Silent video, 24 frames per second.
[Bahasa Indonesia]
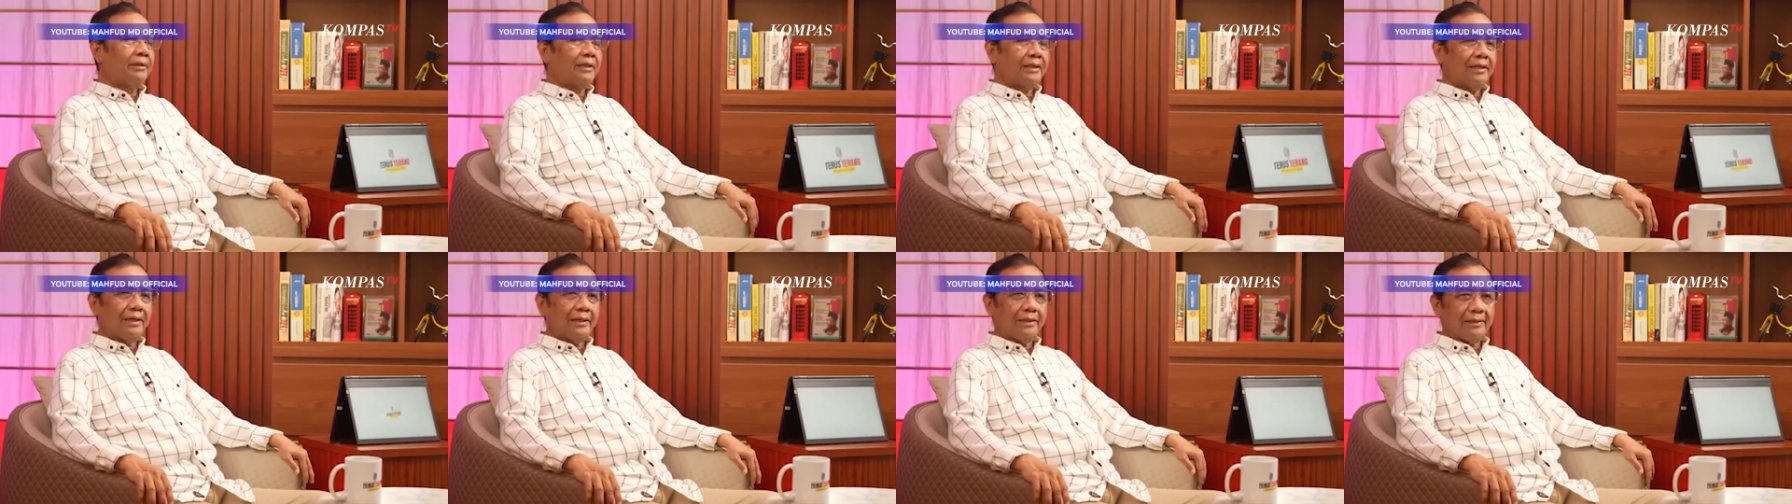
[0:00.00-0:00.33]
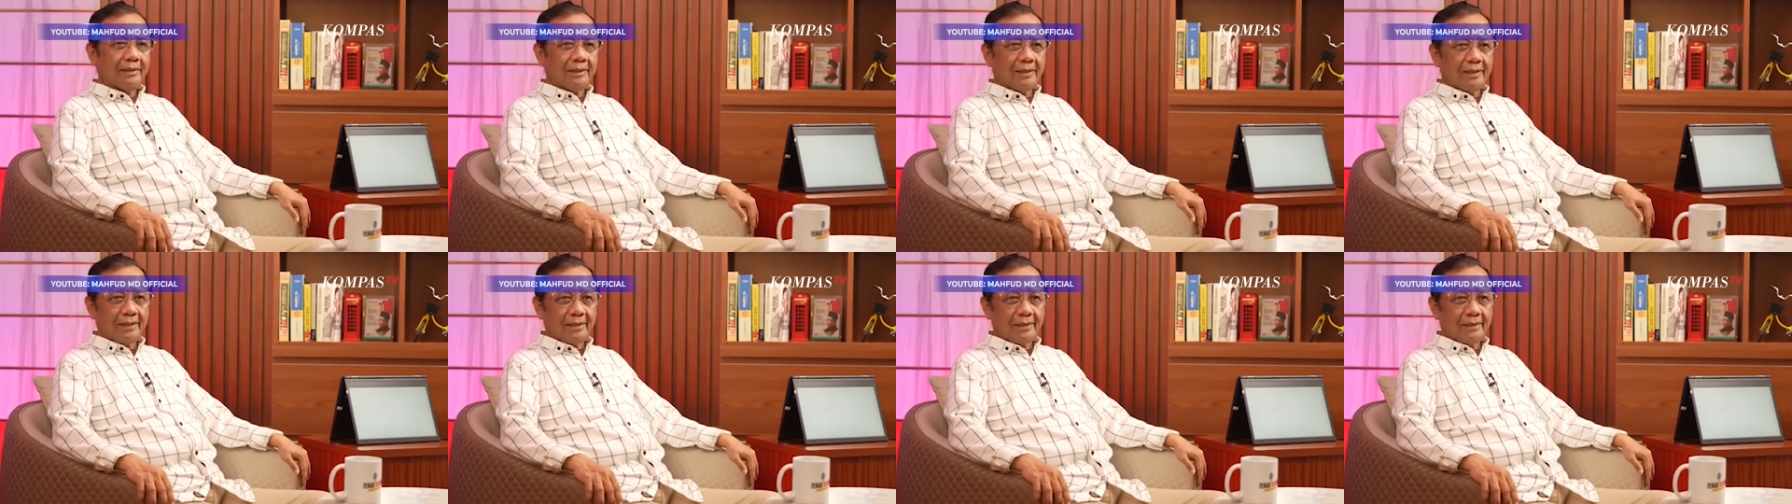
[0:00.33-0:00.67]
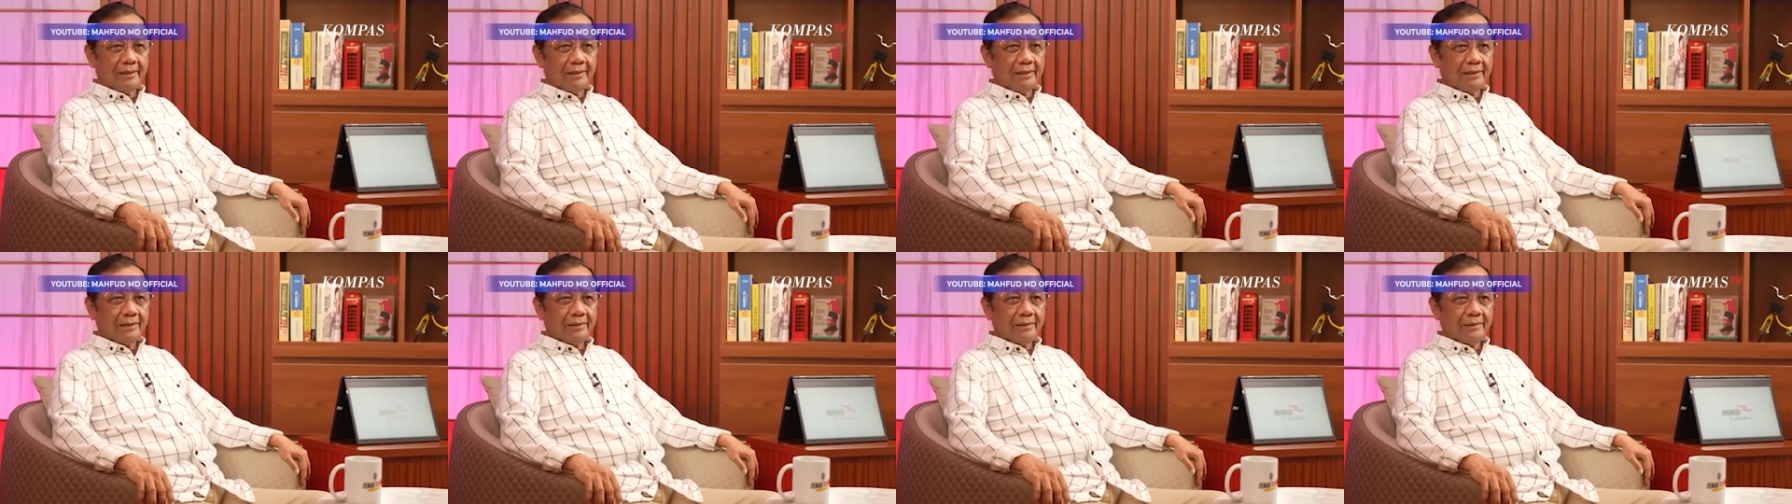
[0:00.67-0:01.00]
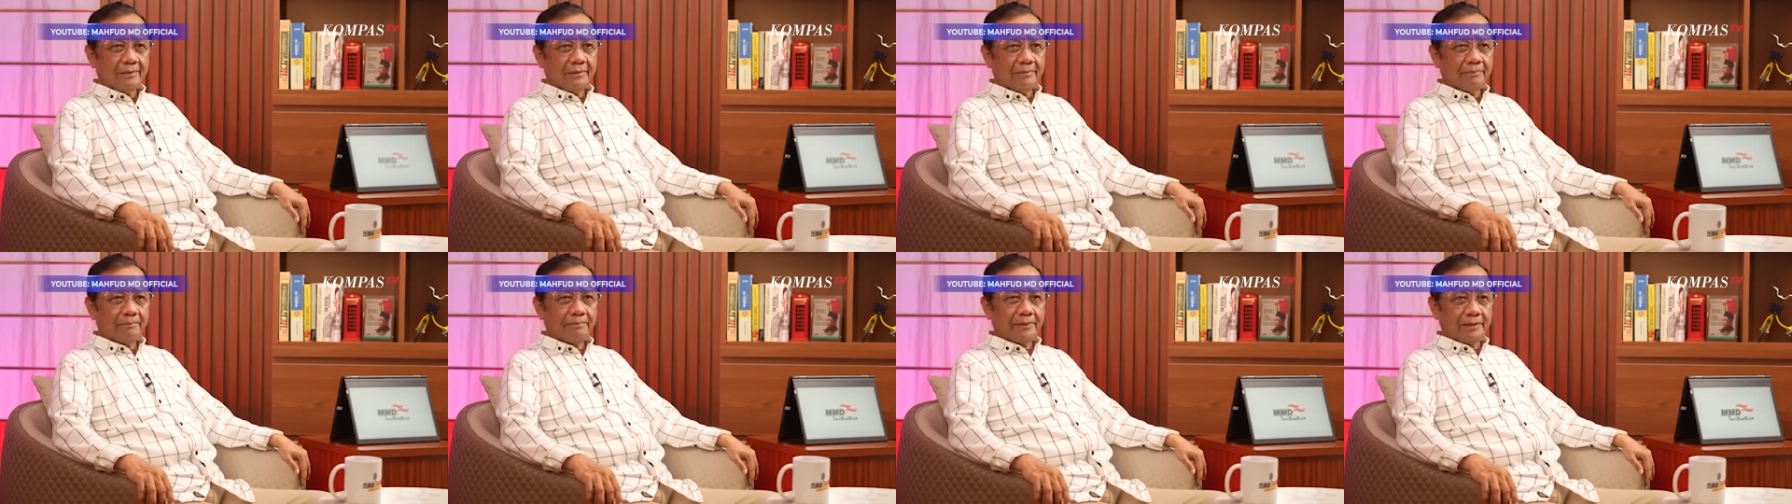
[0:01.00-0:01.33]
pergantian
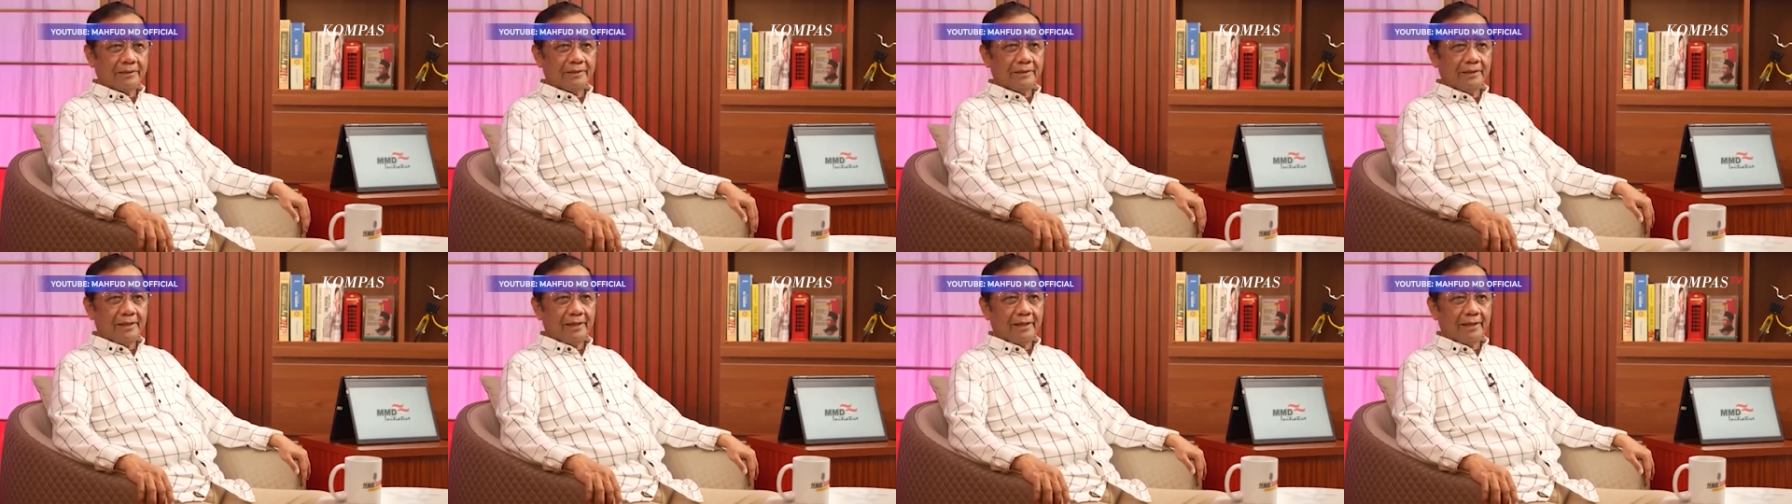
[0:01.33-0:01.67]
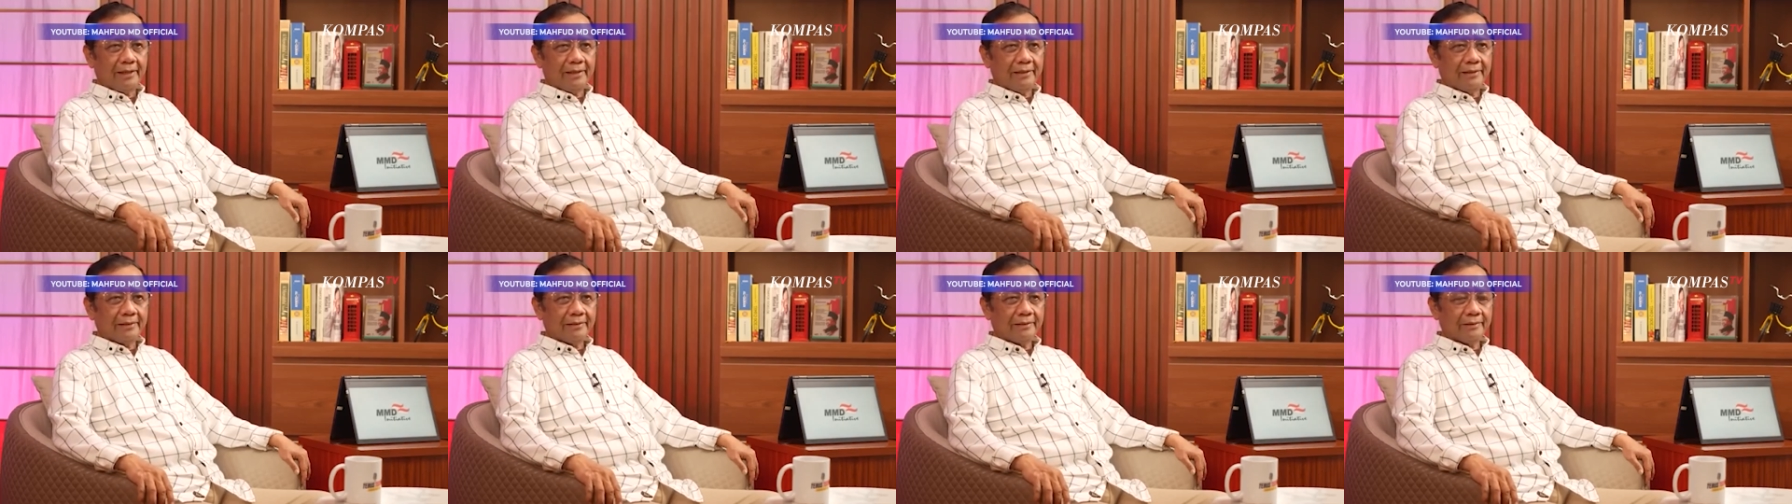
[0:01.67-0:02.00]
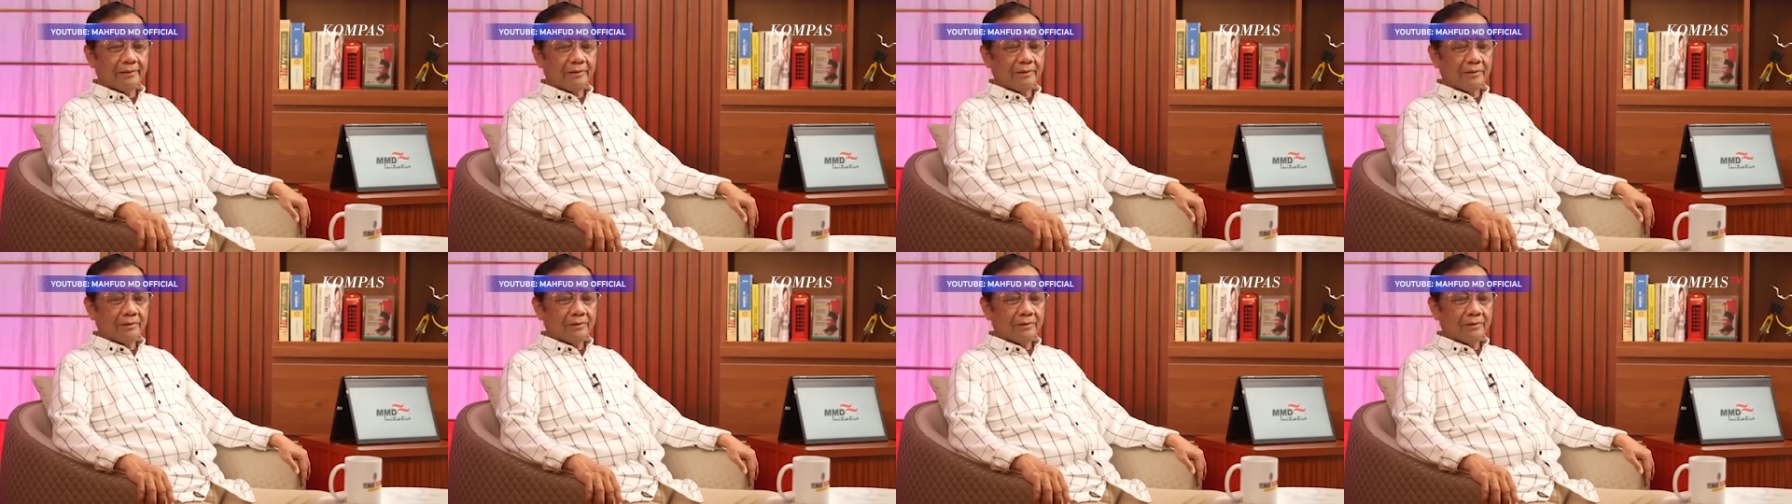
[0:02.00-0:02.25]
presiden